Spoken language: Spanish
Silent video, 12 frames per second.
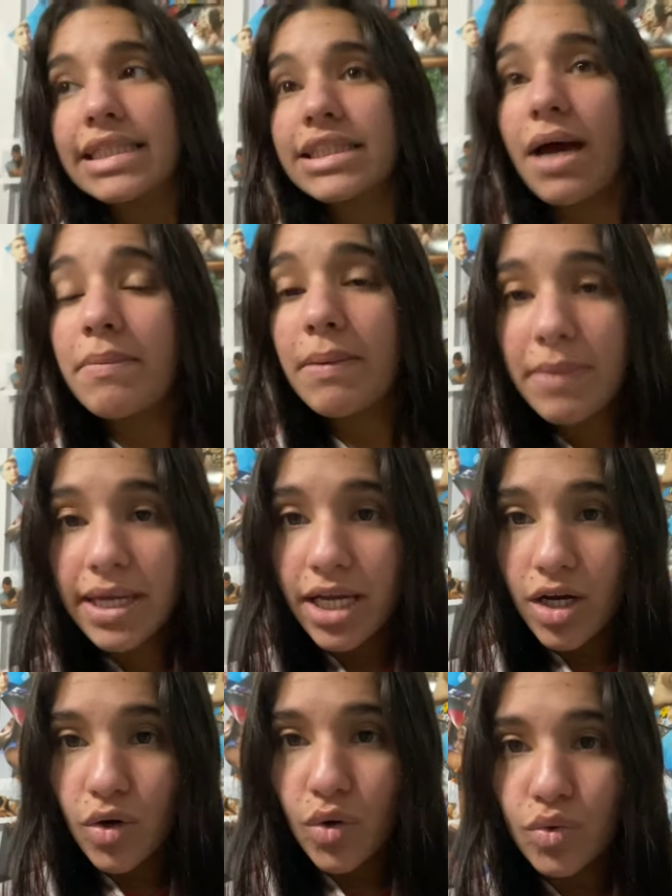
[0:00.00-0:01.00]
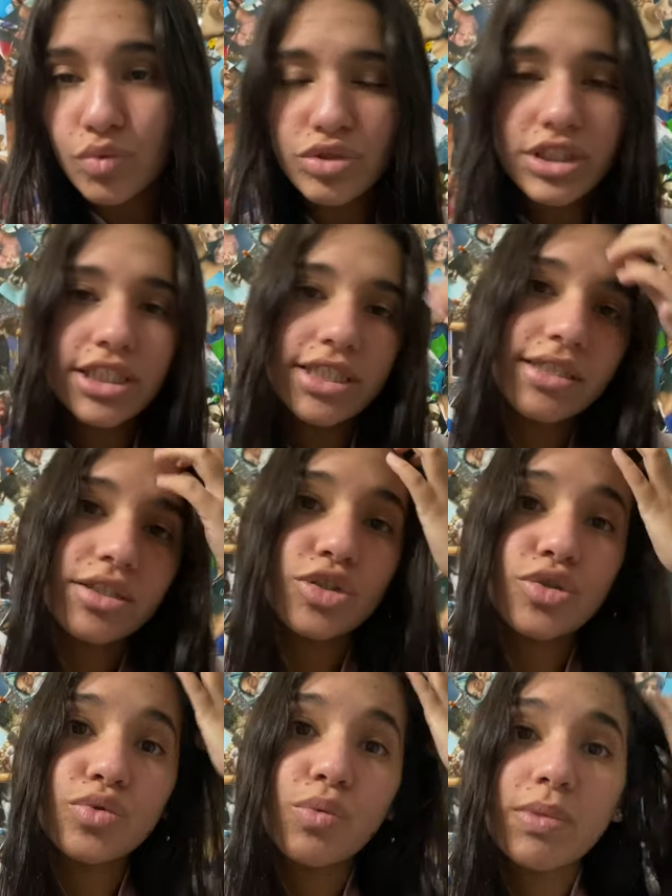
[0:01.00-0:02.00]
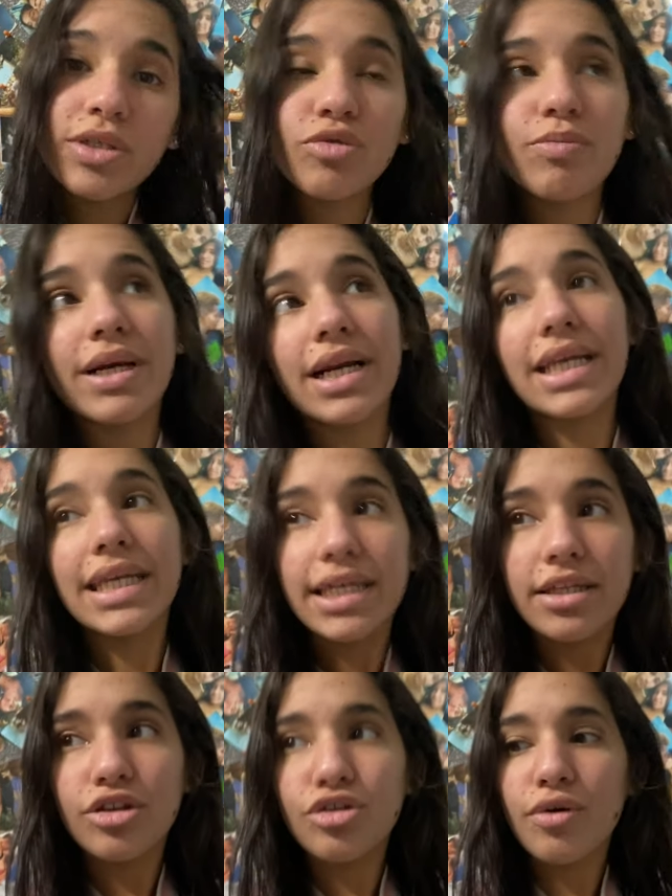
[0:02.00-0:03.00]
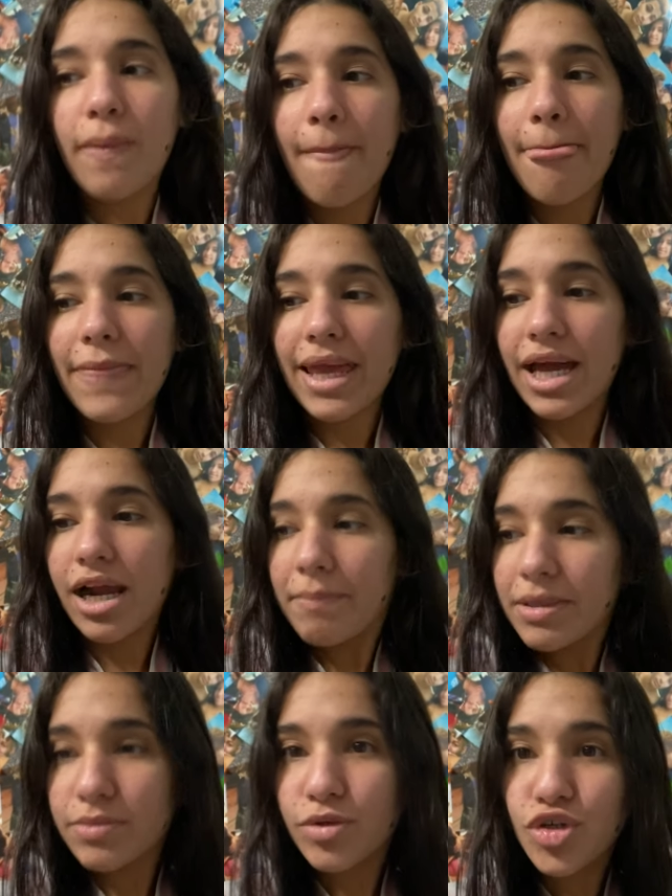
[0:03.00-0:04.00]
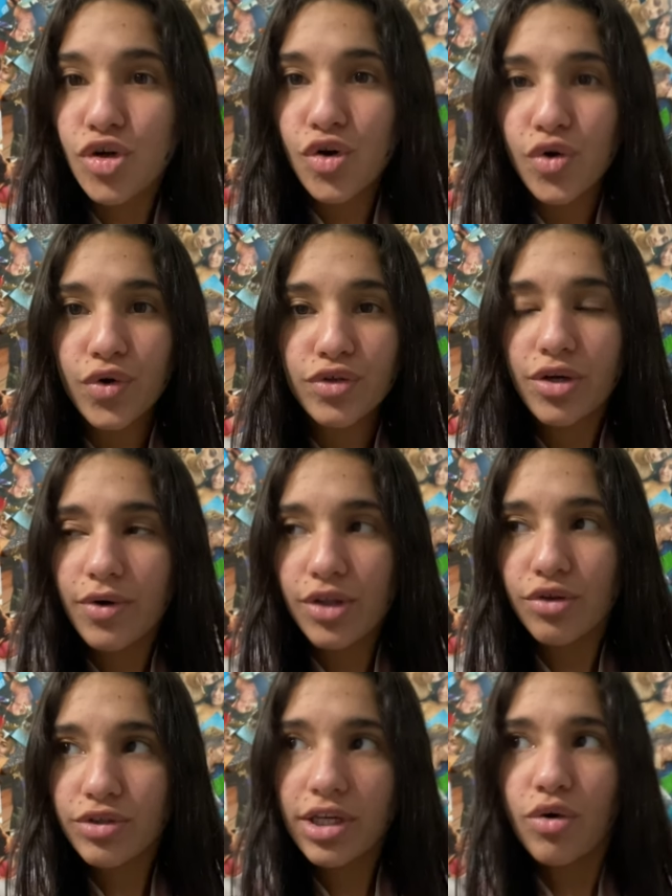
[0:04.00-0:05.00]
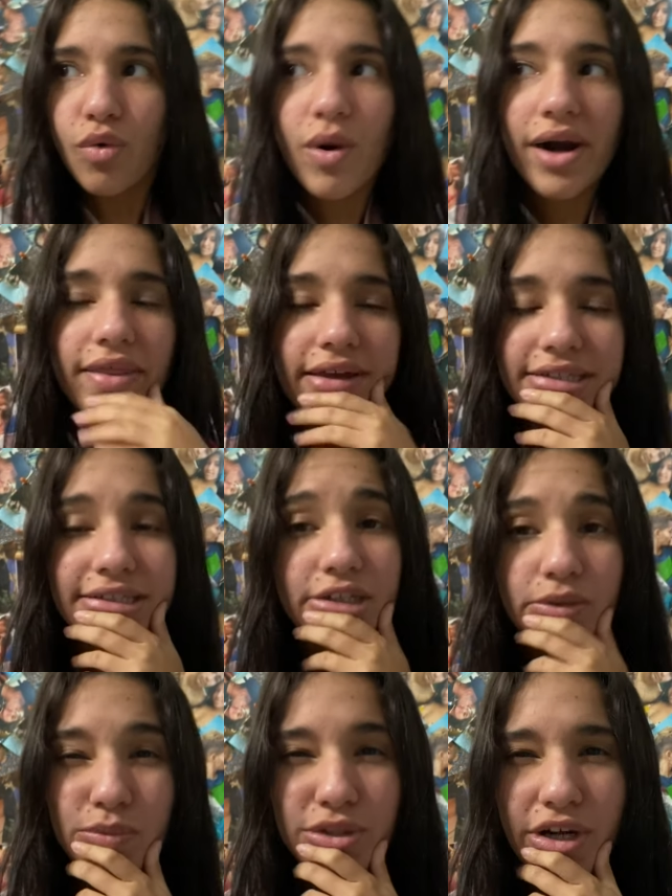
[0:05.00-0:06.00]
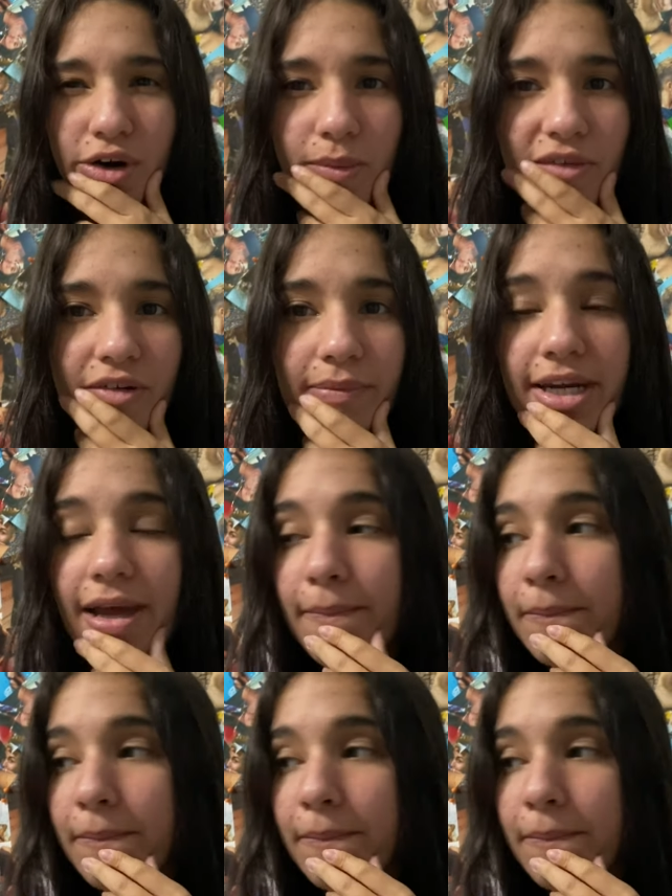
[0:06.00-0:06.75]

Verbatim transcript: También me llegó un jean súper, súper lindo que ahora mismo no logro saber dónde lo guardé. Es que tengo mucha ropa, familia.